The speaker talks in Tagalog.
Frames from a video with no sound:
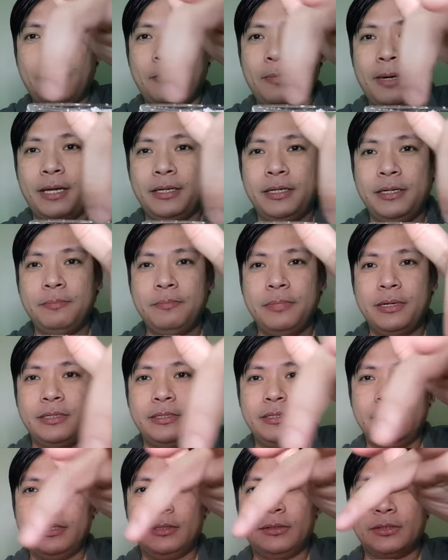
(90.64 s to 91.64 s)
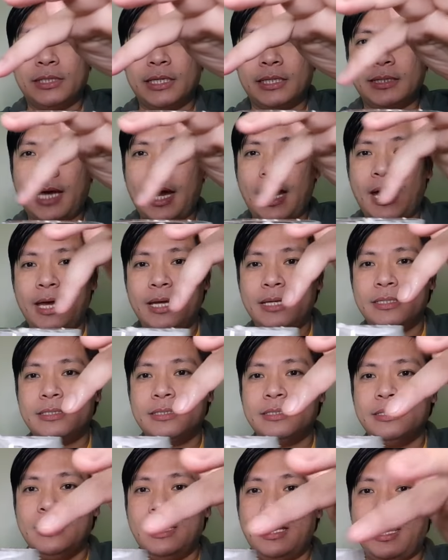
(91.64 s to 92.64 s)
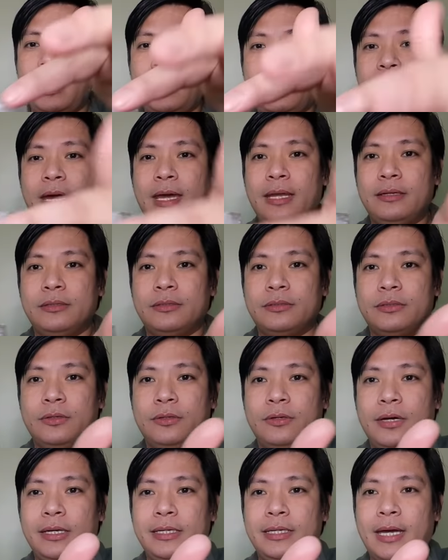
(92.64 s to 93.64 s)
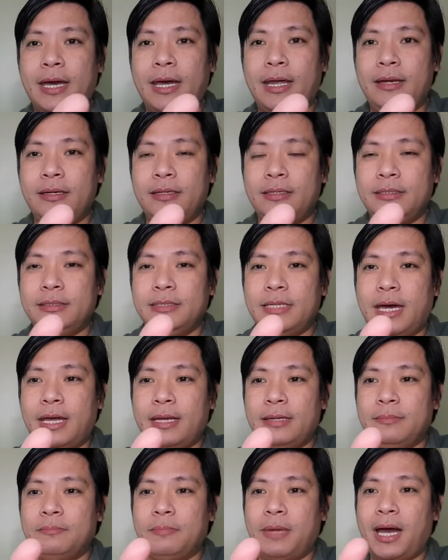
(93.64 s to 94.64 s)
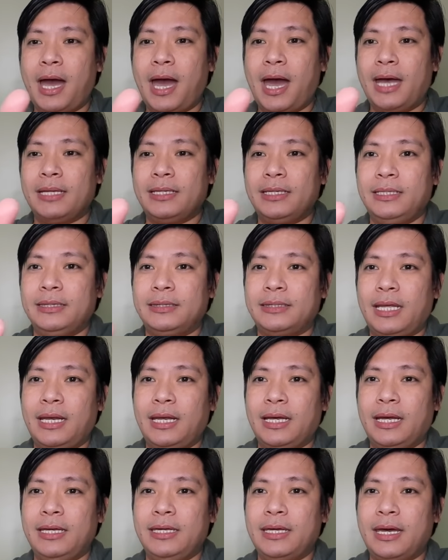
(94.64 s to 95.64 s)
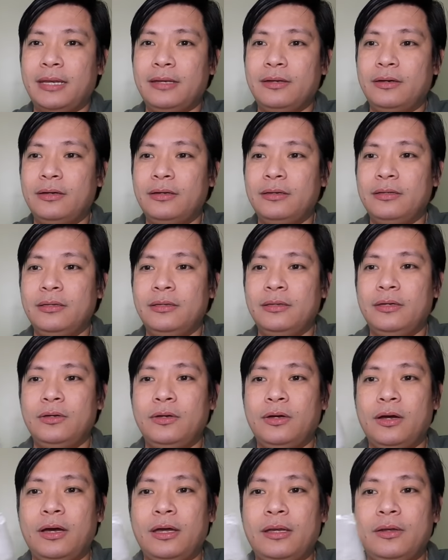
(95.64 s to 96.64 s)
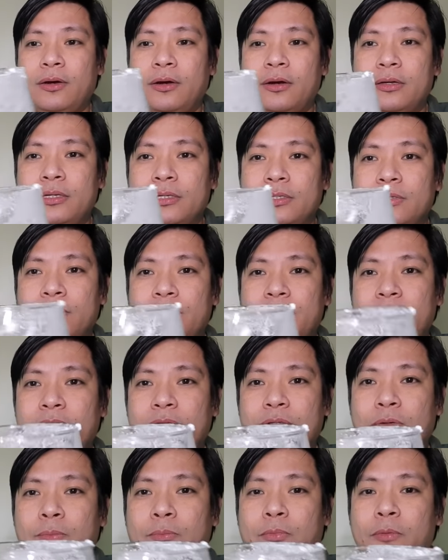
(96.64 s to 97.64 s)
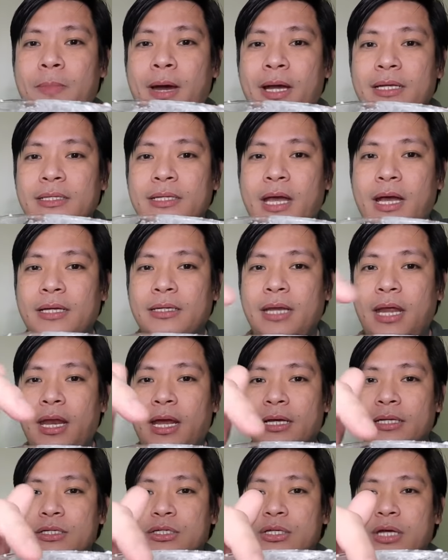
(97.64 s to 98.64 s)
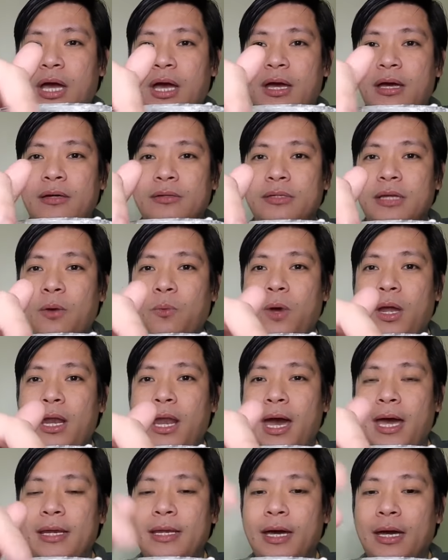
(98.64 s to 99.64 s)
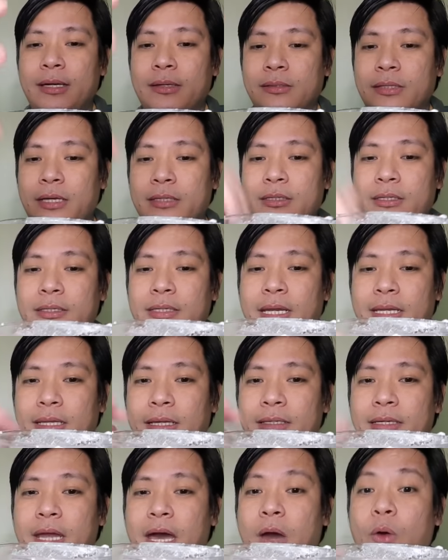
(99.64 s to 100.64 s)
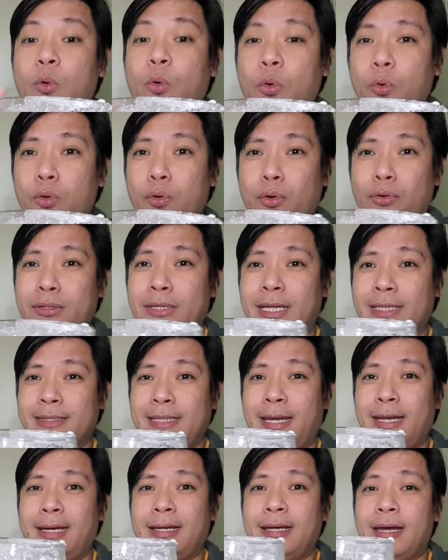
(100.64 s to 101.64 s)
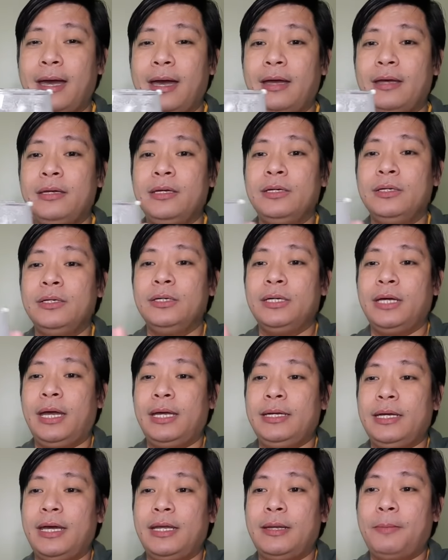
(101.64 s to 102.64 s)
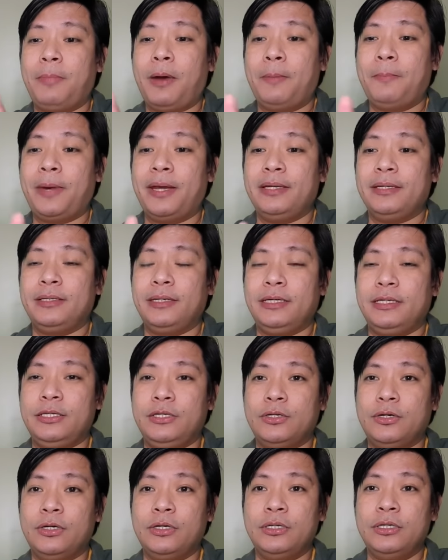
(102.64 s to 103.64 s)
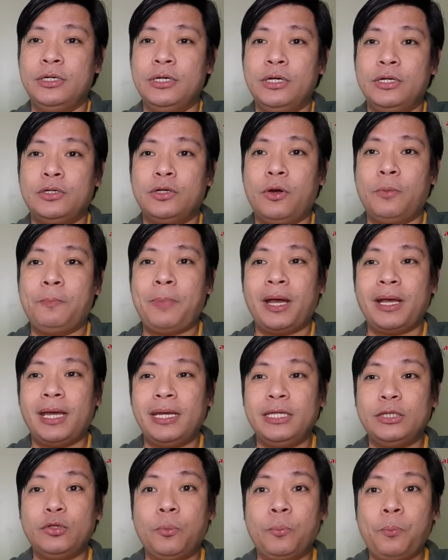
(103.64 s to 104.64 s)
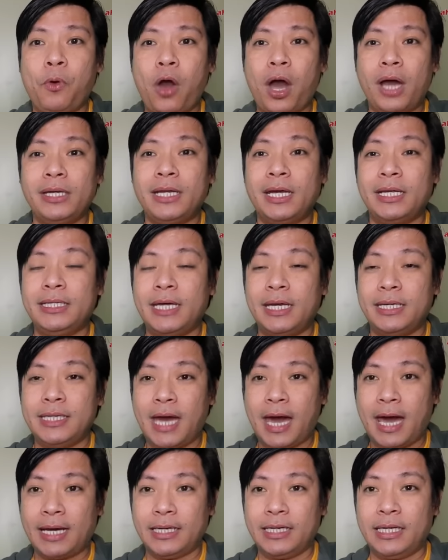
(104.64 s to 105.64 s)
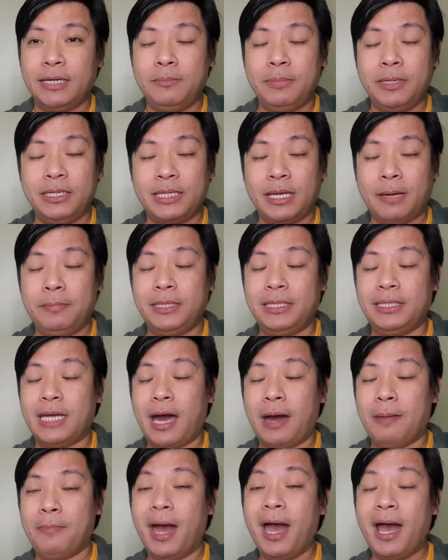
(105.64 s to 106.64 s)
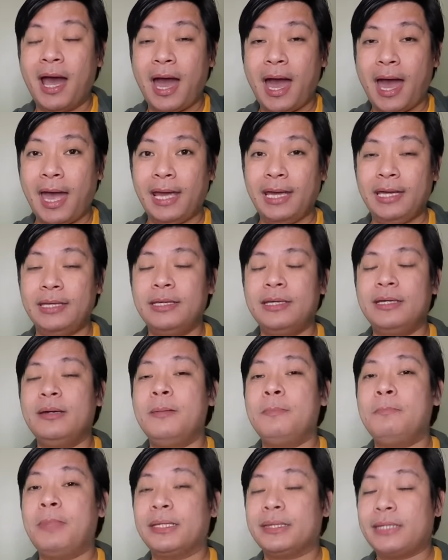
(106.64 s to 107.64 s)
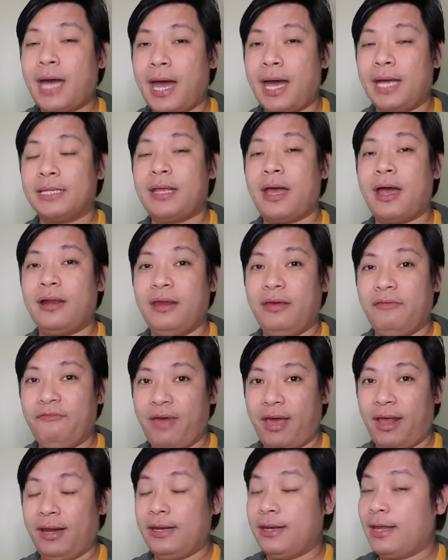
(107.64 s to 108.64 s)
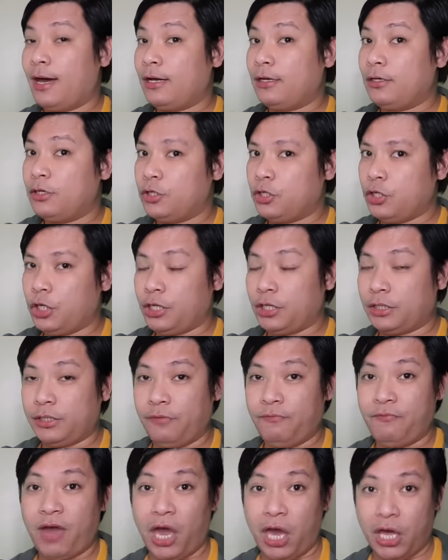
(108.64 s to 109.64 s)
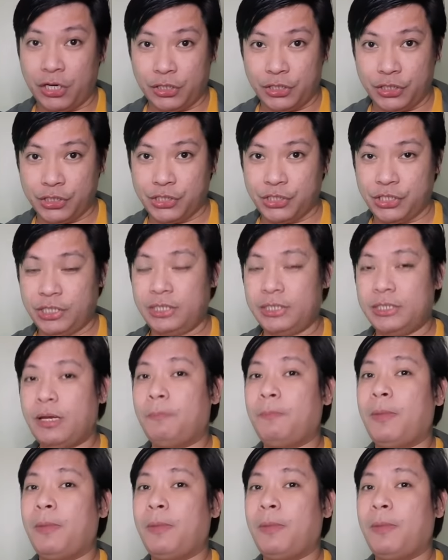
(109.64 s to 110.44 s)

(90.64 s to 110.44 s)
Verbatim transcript: siyang mga debris dito sa taas. Ayan, so ayan, yan, mga asin talaga yan, no? ano so dito bumagsak na lang siya nawala na kasi na, nahulog na talaga Ayan, napapansin nyo. So, pag ganito po ang nangyayari, ibig sabihin lamang ay mataas ang level ng negative energy sa